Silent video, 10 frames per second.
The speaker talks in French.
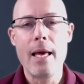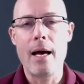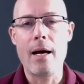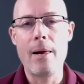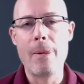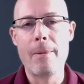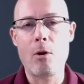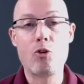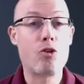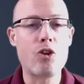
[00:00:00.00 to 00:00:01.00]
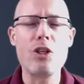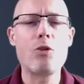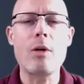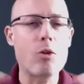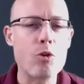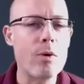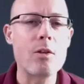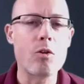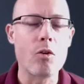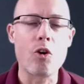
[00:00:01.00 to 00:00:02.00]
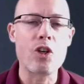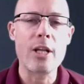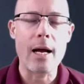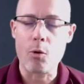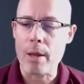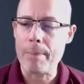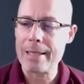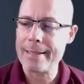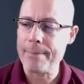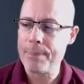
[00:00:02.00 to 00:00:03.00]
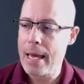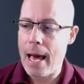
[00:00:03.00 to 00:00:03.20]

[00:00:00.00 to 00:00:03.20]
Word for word: Le euh, coaching 360 en, général, on appelle ça.